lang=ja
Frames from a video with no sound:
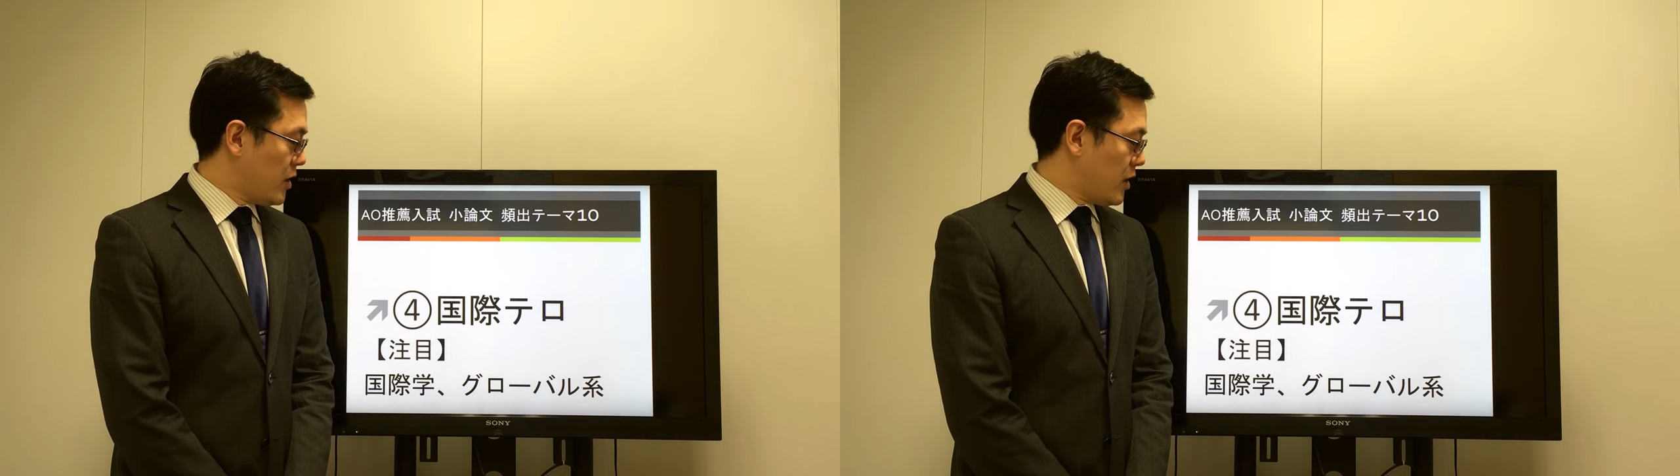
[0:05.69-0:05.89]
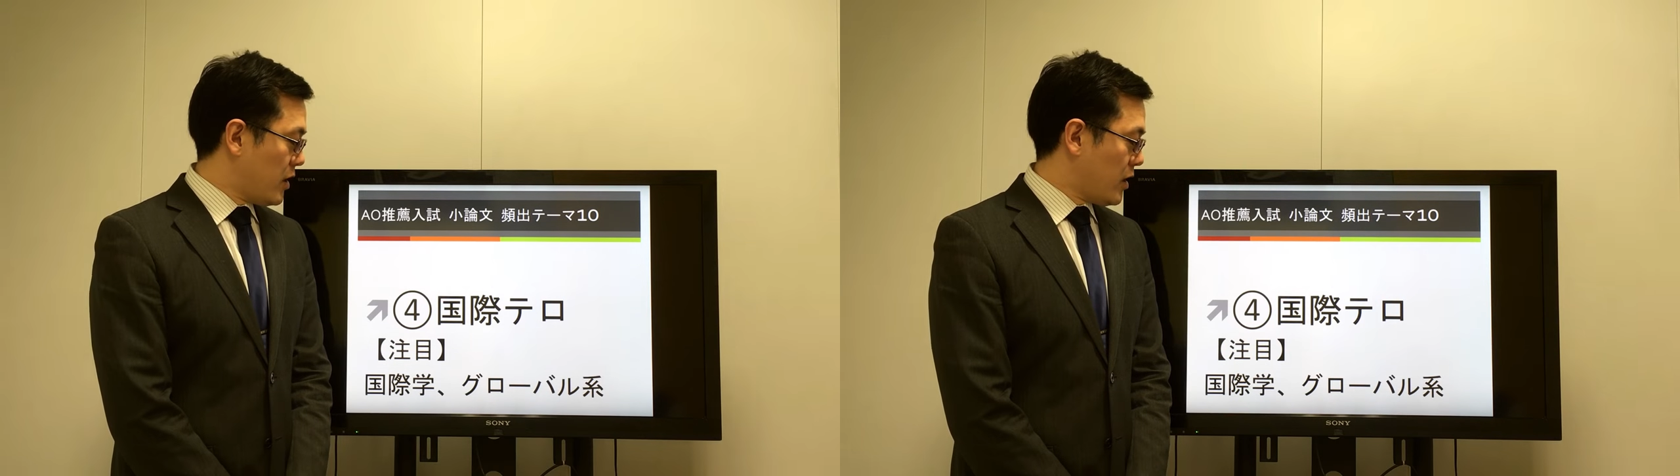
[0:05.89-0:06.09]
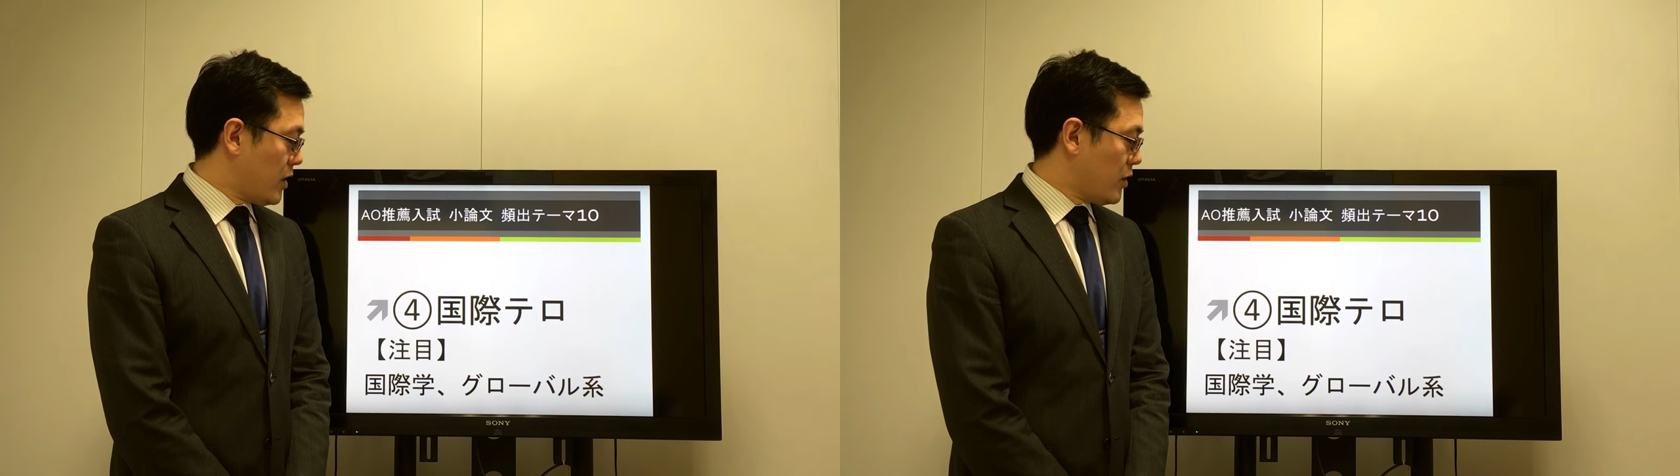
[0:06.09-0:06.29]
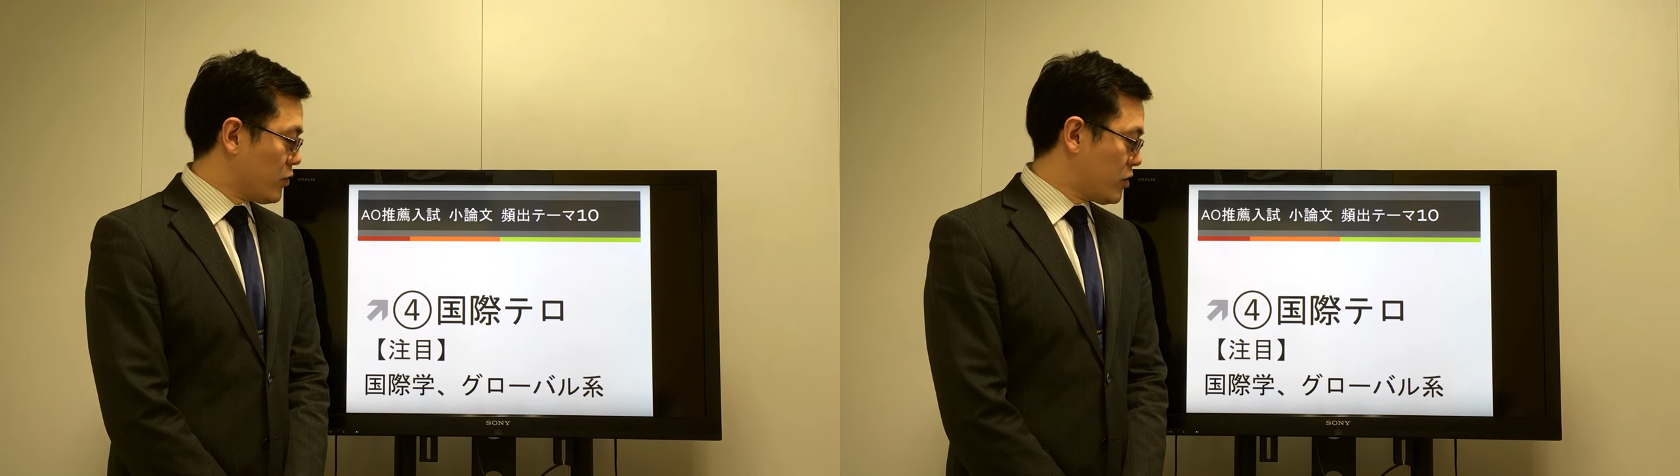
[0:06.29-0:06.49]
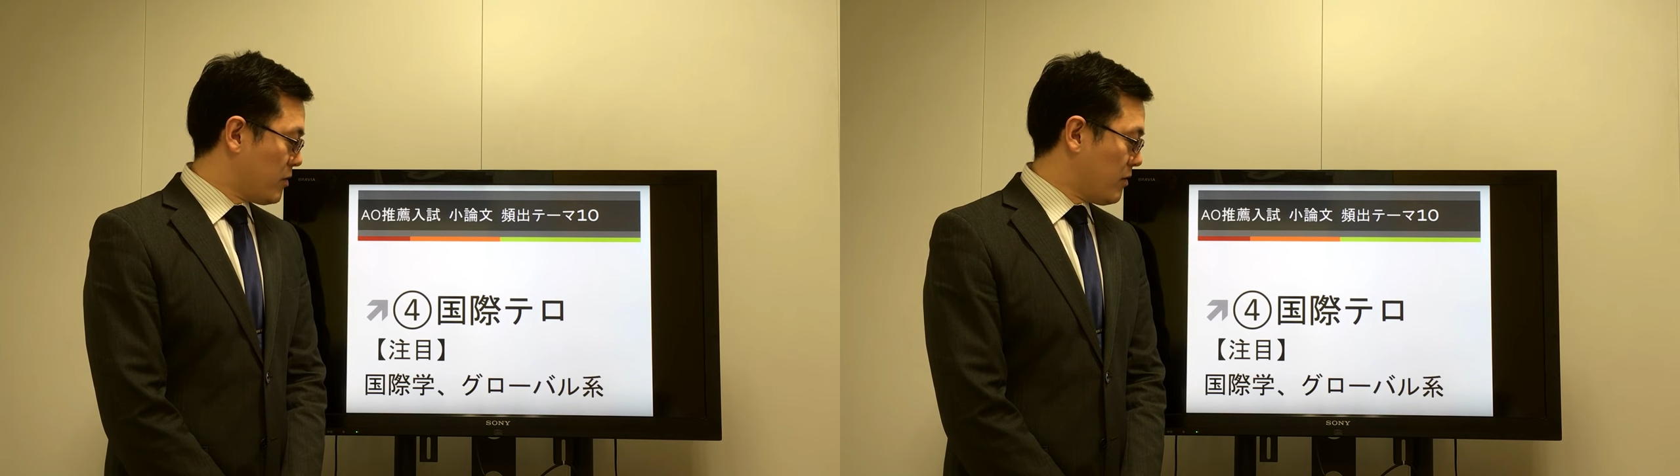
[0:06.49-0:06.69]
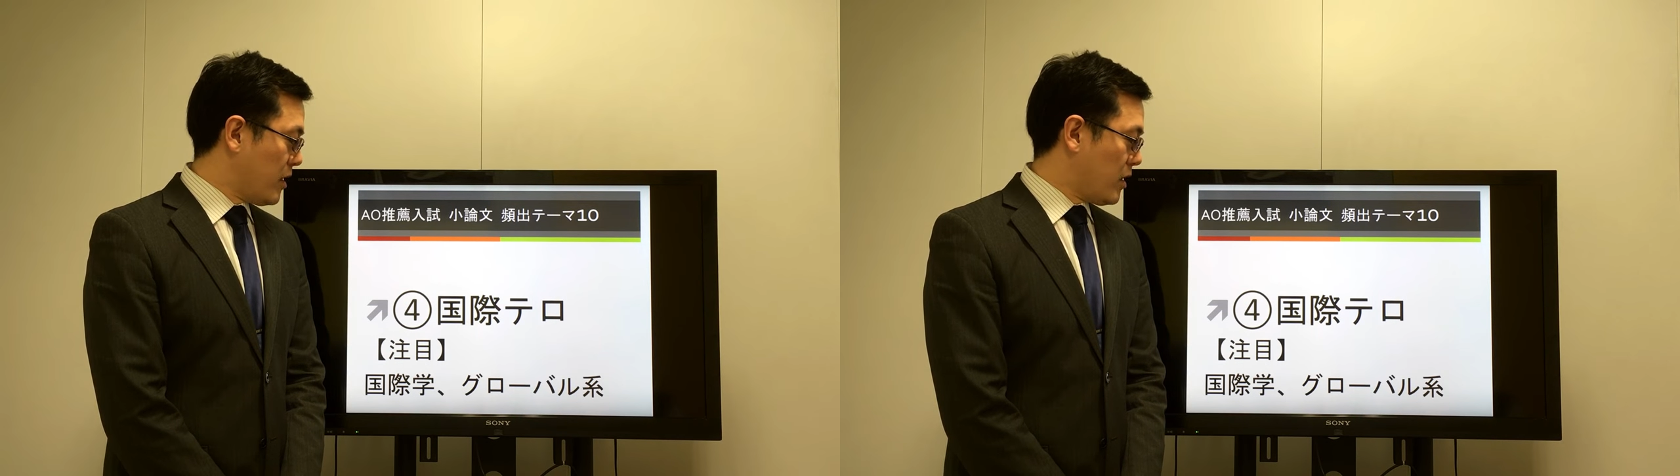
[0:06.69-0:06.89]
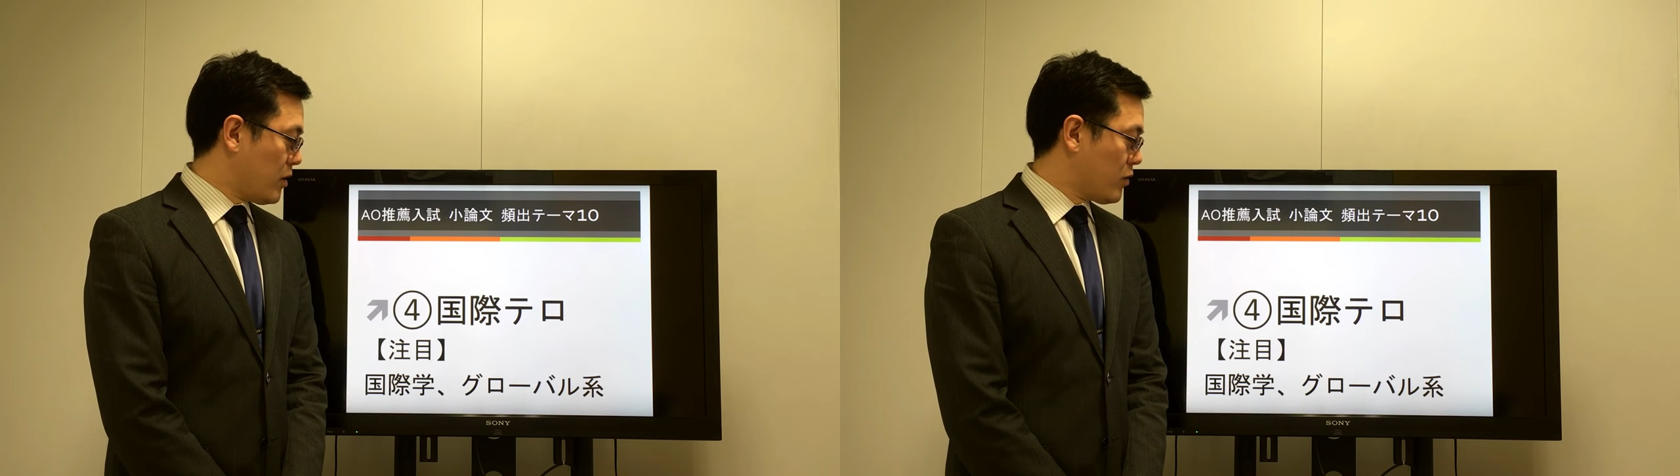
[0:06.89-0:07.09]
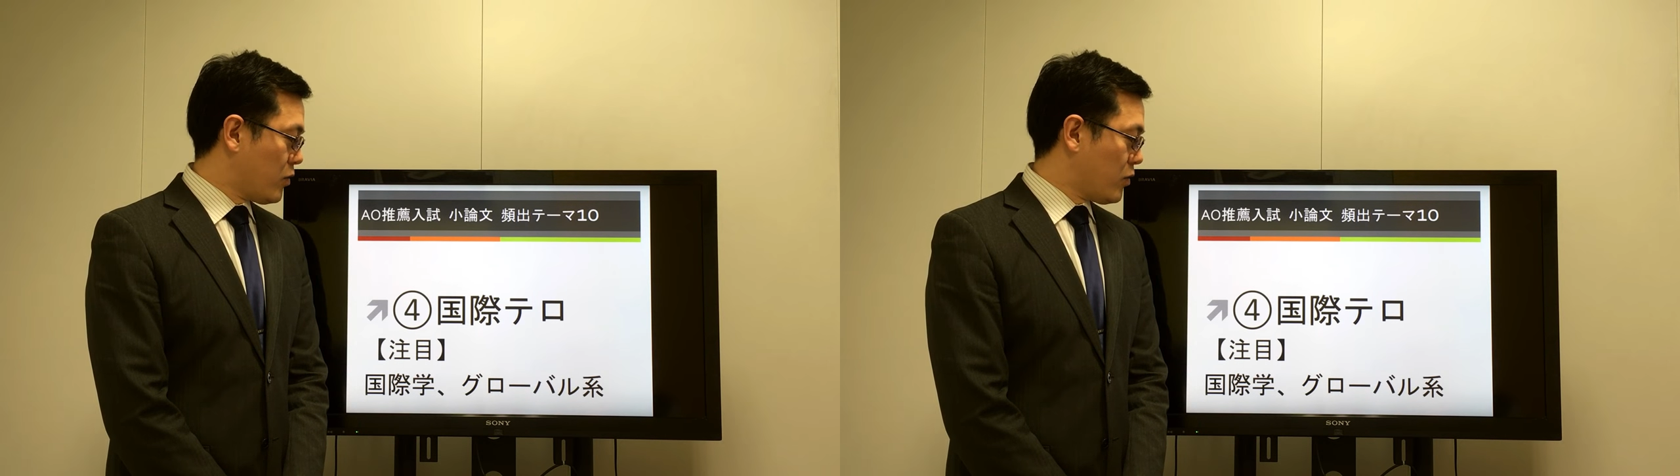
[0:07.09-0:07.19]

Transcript: えー、4つ目は